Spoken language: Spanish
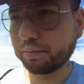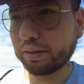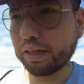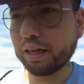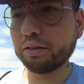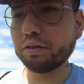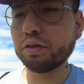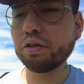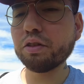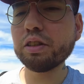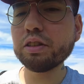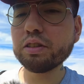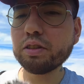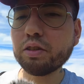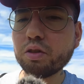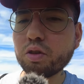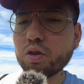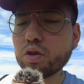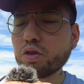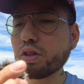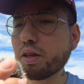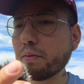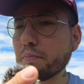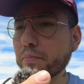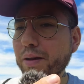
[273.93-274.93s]
entonces
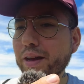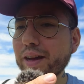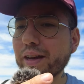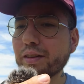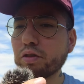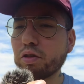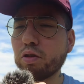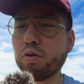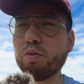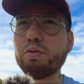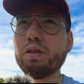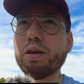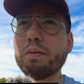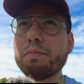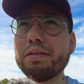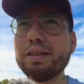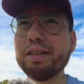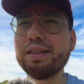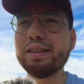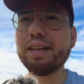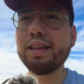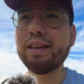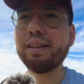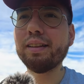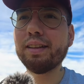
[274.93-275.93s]
no se paga
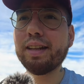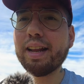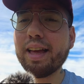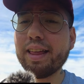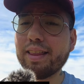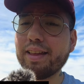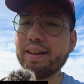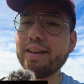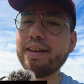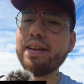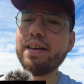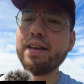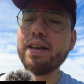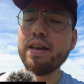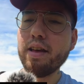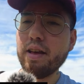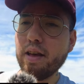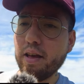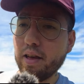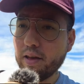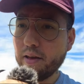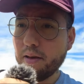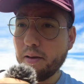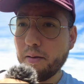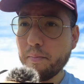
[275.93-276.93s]
absolutamente nada,
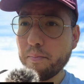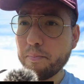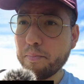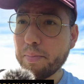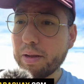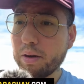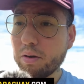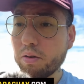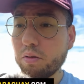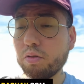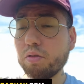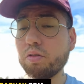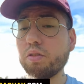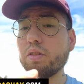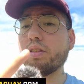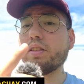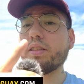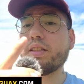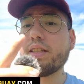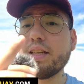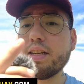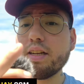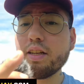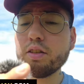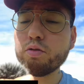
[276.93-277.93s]
pero
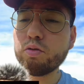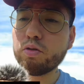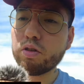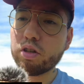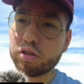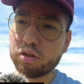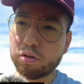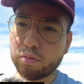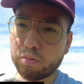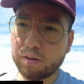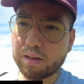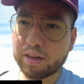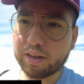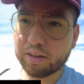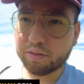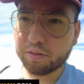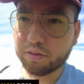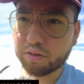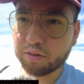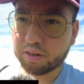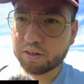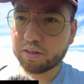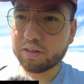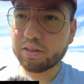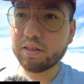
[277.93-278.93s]
tienes unas
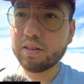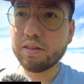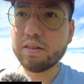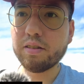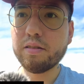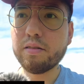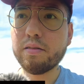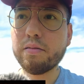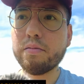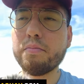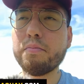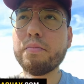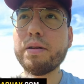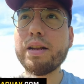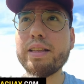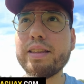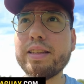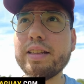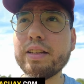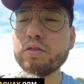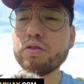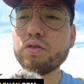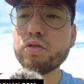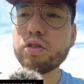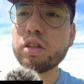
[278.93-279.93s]
obligaciones, ¿vale?
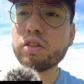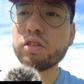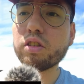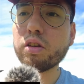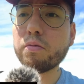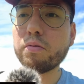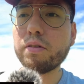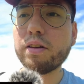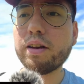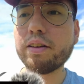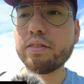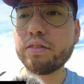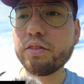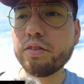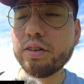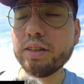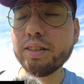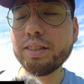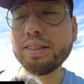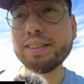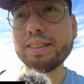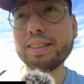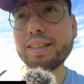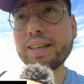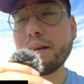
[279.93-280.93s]
Tienes unas
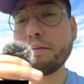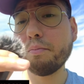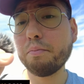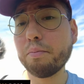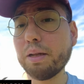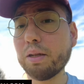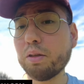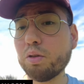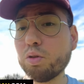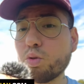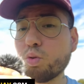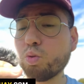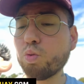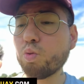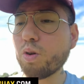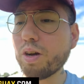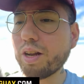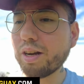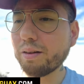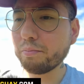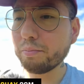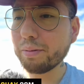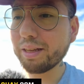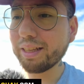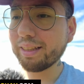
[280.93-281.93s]
obligaciones que
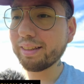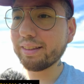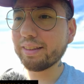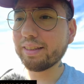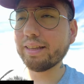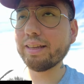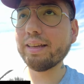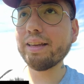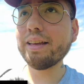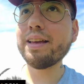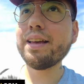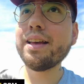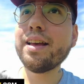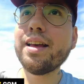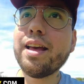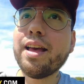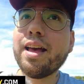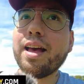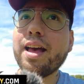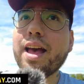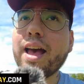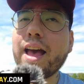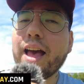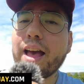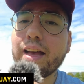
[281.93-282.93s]
mensualmente,
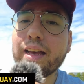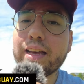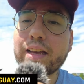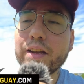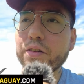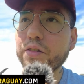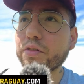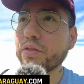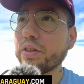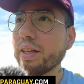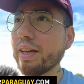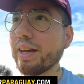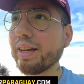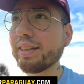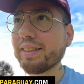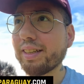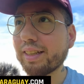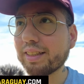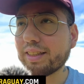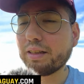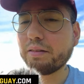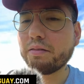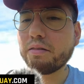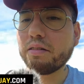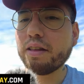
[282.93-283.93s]
aunque no tengas
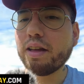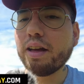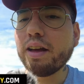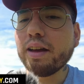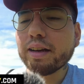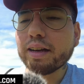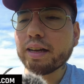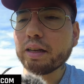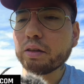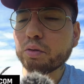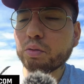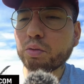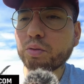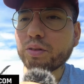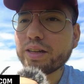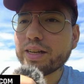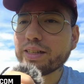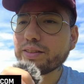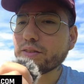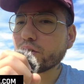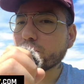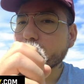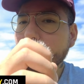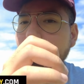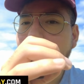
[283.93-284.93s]
actividad, aunque tu
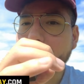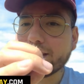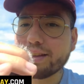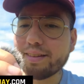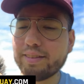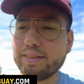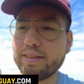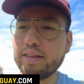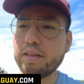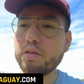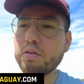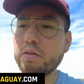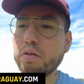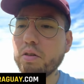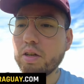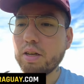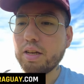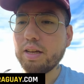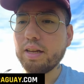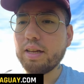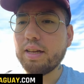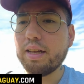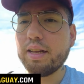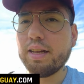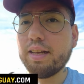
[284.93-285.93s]
ingreso sea cero,
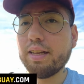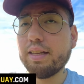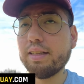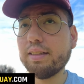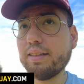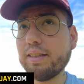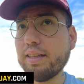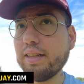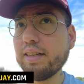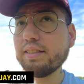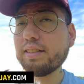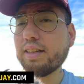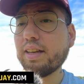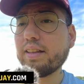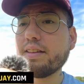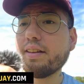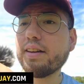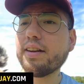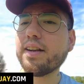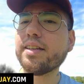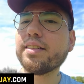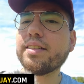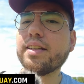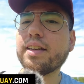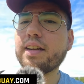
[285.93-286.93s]
tienes que
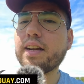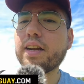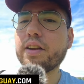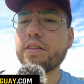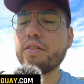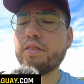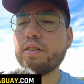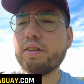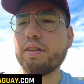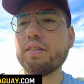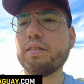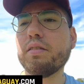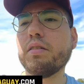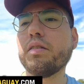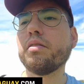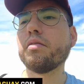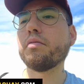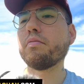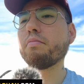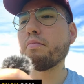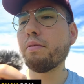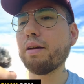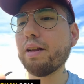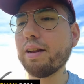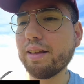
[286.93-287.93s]
hacer las declaraciones,
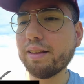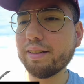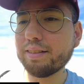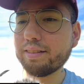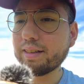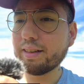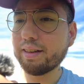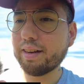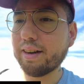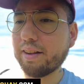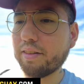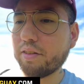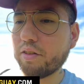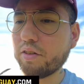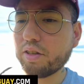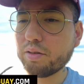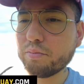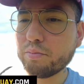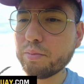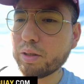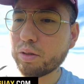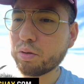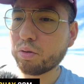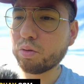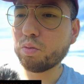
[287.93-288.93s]
¿vale? Las declaraciones
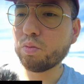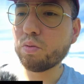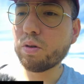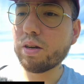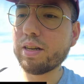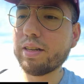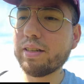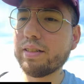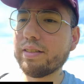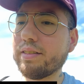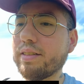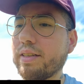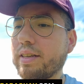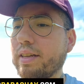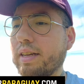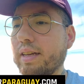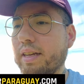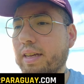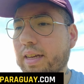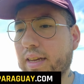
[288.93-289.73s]
mensuales